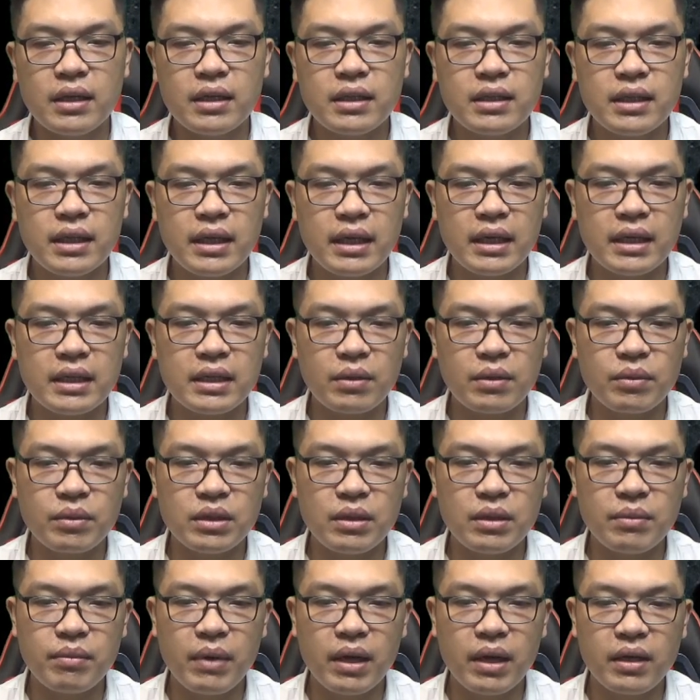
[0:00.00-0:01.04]
chỉ trong
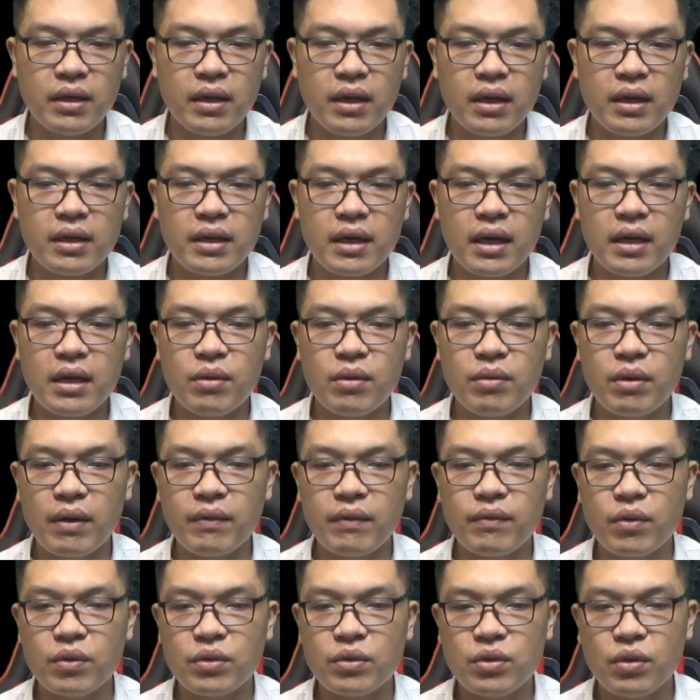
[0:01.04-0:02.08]
chớp mắt đã lưu lại
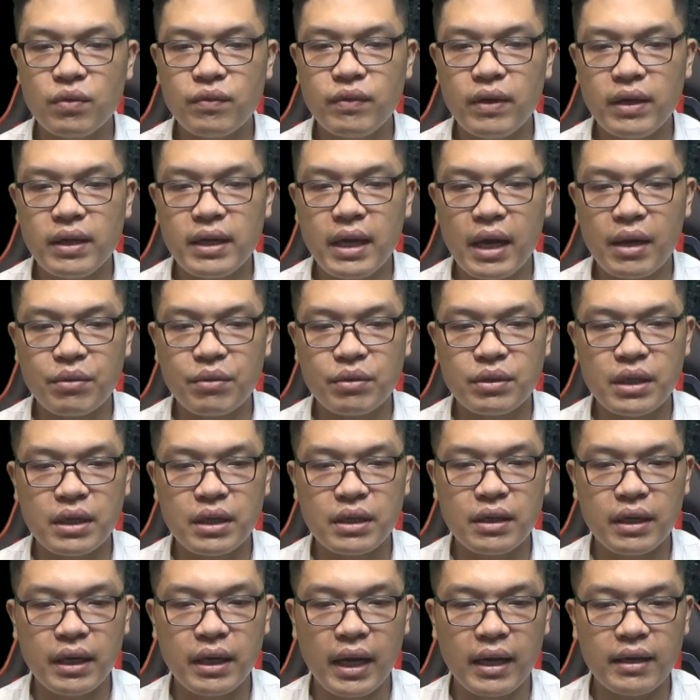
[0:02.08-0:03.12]
vô số vết đao trên
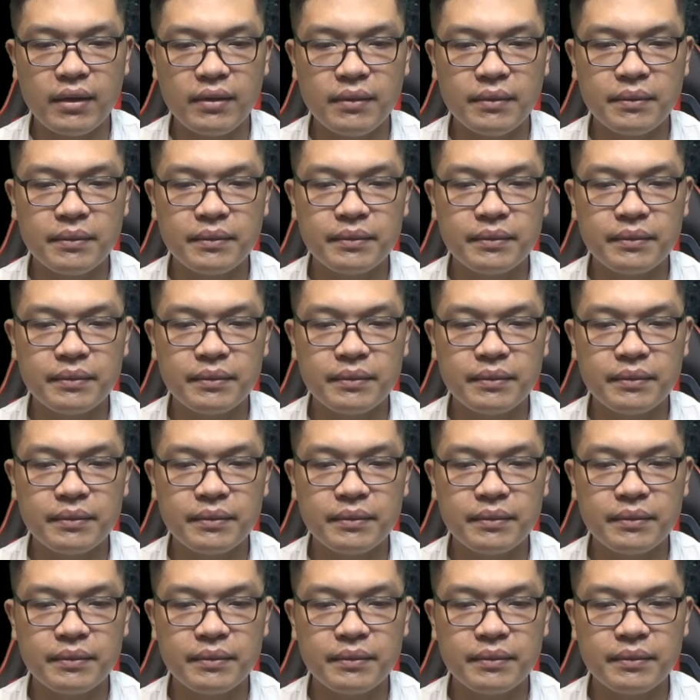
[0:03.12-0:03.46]
người hắn.